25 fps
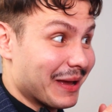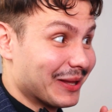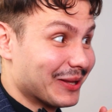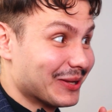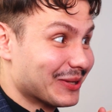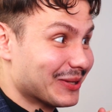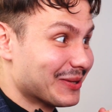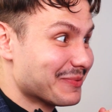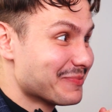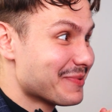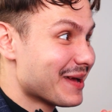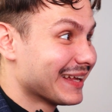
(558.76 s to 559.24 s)

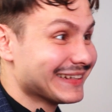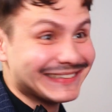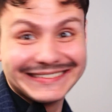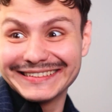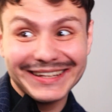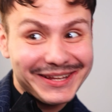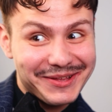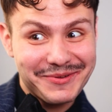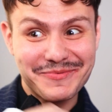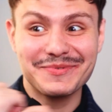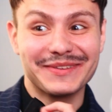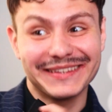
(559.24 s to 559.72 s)
Aber wir
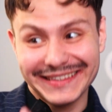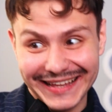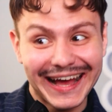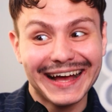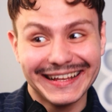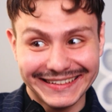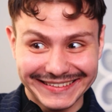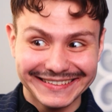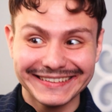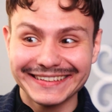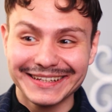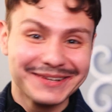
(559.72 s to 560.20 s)
haben wirklich
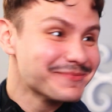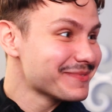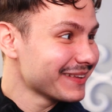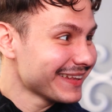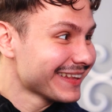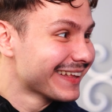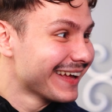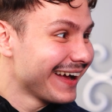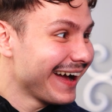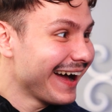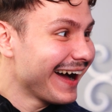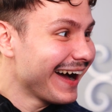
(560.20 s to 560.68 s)
gute
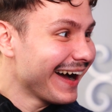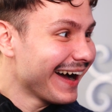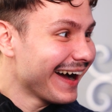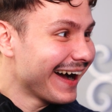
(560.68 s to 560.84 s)
Nachrichten.